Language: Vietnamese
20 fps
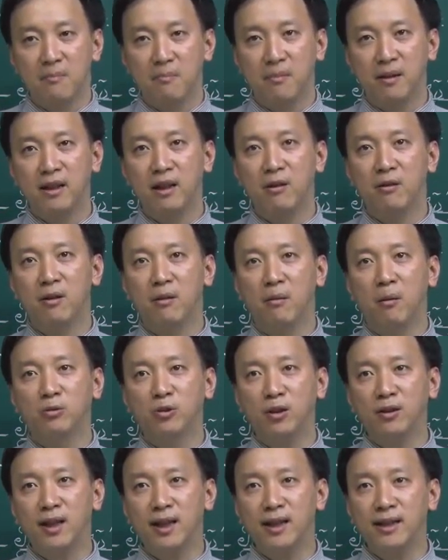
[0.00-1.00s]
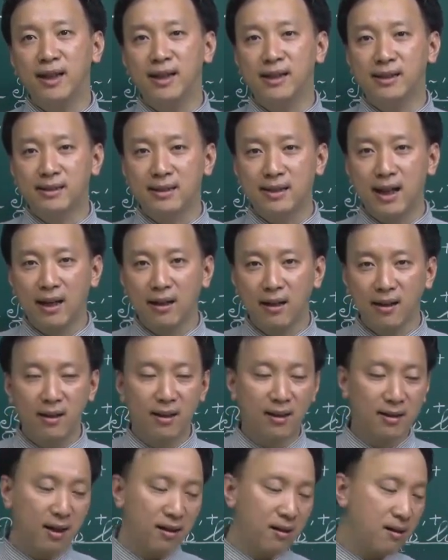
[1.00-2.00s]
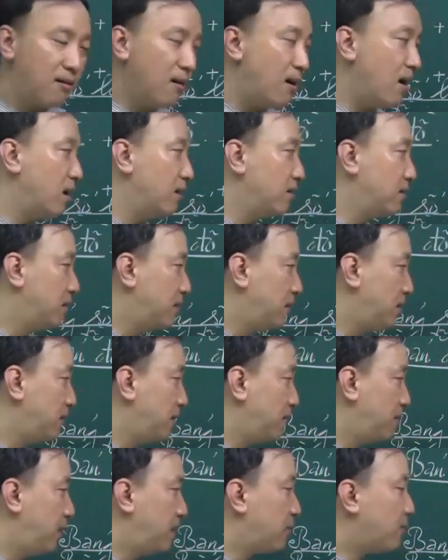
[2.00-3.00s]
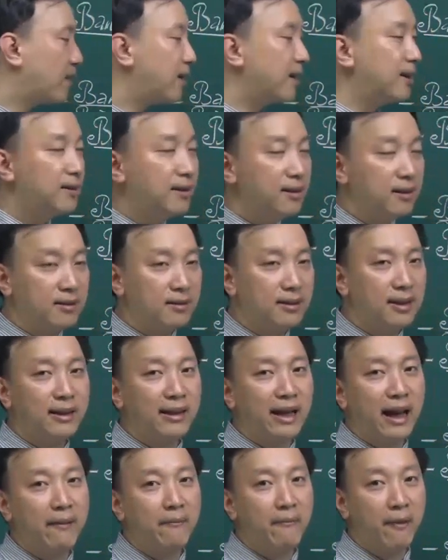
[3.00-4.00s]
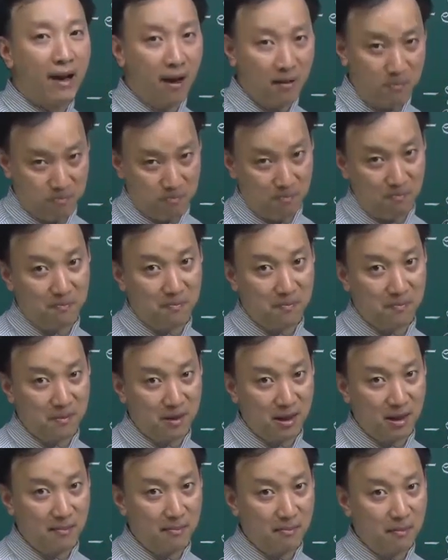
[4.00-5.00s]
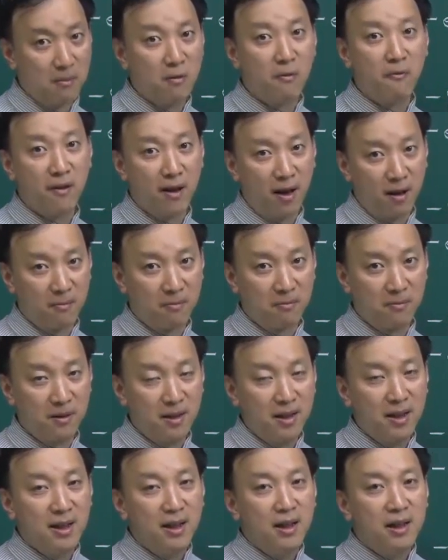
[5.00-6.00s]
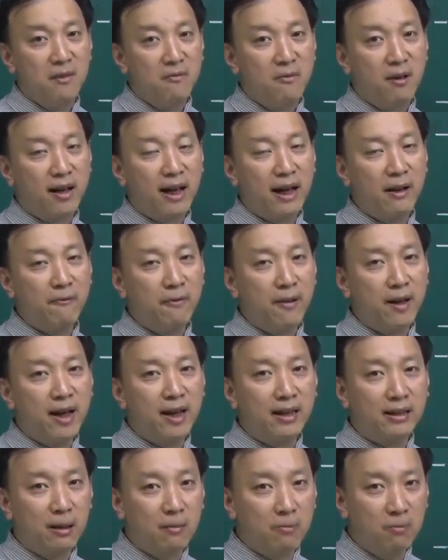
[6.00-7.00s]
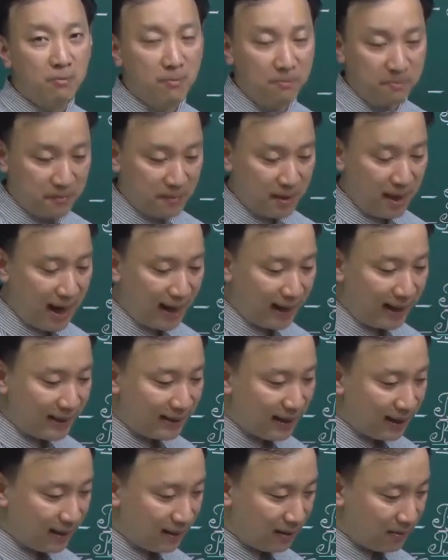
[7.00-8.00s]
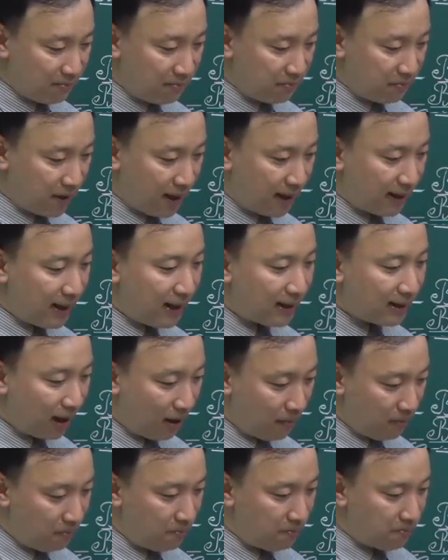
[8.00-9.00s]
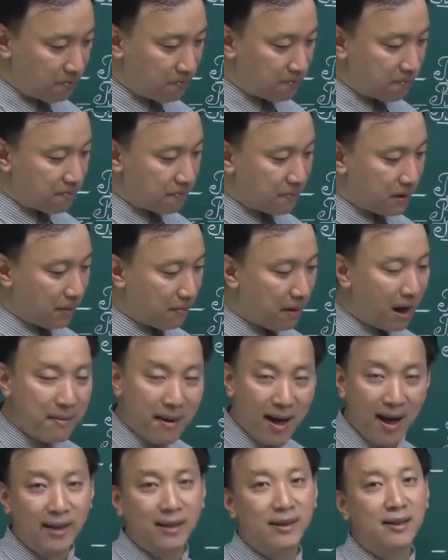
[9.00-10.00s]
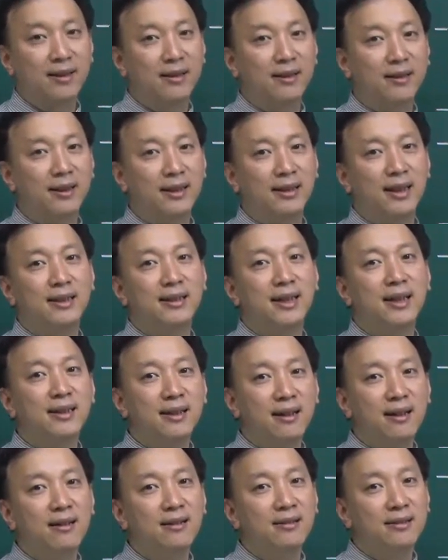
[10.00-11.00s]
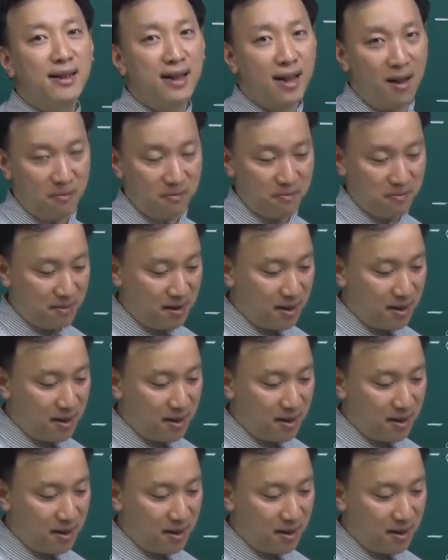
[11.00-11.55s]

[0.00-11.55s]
mà điều đầu chốt đây để trả lời được các câu hỏi liên quan kiến thức thì các em phải học bắt buộc phải học và các em phải hệ thống lại kiến thức một cách hệ thống bài bản chúng ta dễ nhớ dễ học